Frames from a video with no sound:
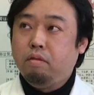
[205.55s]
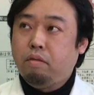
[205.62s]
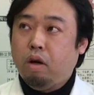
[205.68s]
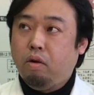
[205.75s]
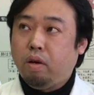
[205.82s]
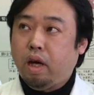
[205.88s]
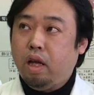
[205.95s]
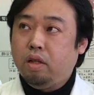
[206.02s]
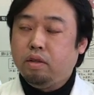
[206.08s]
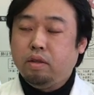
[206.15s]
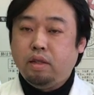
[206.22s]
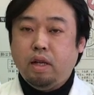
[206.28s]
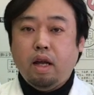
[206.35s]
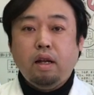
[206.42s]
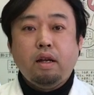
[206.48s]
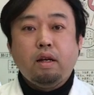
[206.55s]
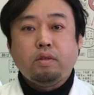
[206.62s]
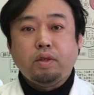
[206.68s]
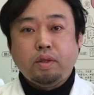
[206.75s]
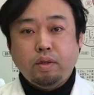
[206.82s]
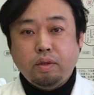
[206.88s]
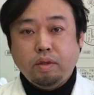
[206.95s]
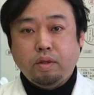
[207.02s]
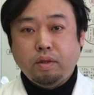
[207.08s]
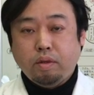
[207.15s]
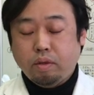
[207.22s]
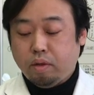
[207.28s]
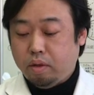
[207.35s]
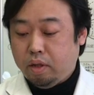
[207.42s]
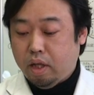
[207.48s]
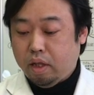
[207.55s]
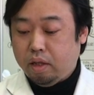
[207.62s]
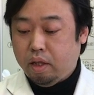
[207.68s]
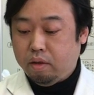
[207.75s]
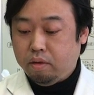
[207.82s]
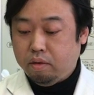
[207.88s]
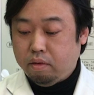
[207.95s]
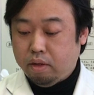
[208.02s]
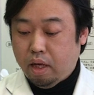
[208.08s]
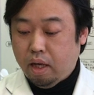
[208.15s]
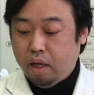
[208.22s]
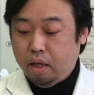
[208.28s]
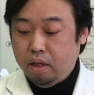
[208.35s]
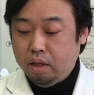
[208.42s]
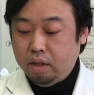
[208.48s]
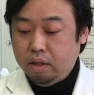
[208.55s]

ま保健所に連絡するということになっているので